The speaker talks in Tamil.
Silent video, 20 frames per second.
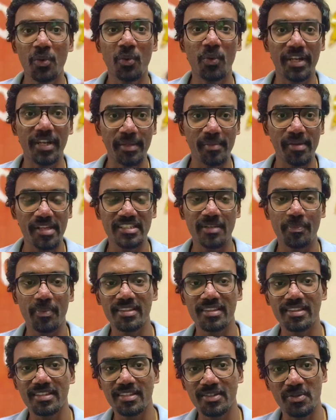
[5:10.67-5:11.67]
ஒரு இமேஜை
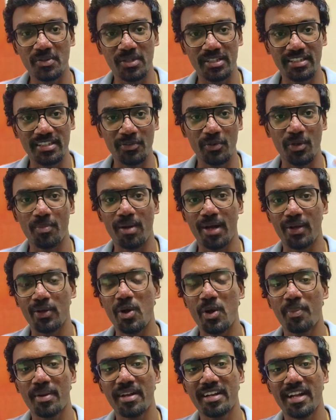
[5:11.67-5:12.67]
பார்த்து இது ஒரு
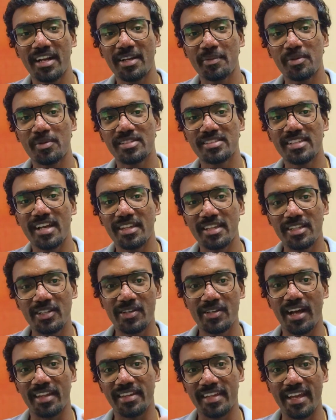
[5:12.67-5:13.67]
மரம் அப்படின்னு கண்டுபிடிச்சு
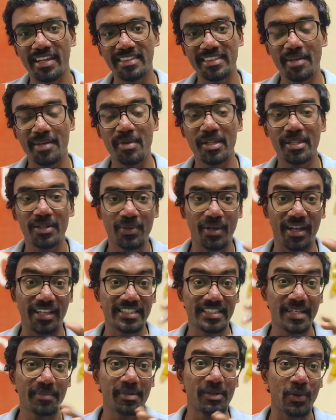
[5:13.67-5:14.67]
அதுக்கு அதுக்கேற்ற மாதிரி ஒரு
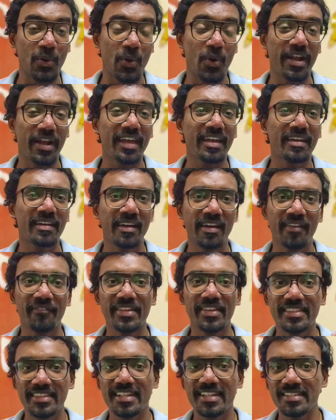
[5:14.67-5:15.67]
ஹெச்டிஎம்எல் கோடை
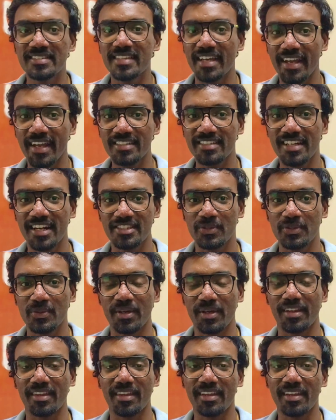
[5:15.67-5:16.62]
வித்தின் செகண்ட்ஸில் அடிச்சு கொடுக்குது